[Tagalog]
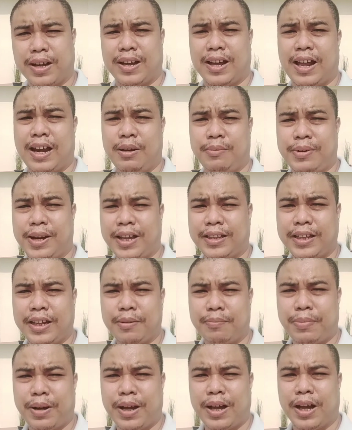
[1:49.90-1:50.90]
alam
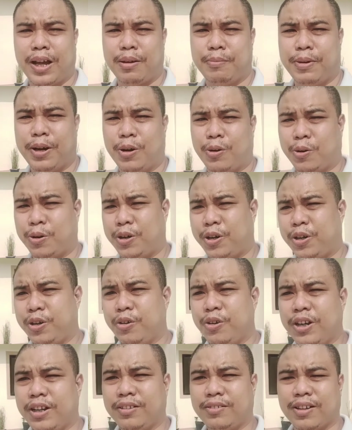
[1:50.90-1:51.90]
natin ang pagkakaiba ng corner
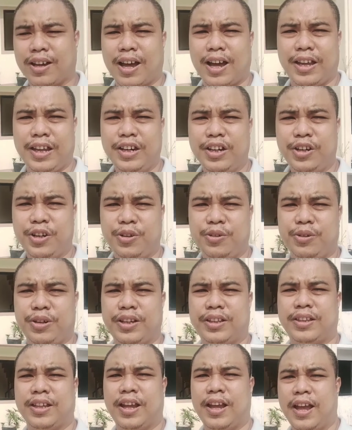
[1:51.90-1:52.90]
unit saka inner
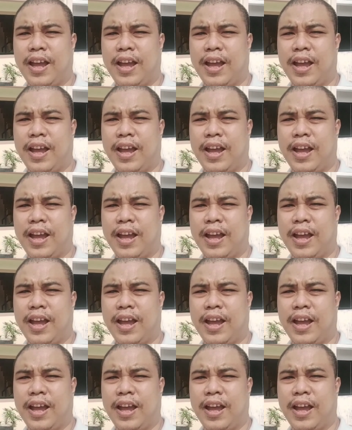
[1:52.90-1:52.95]
unit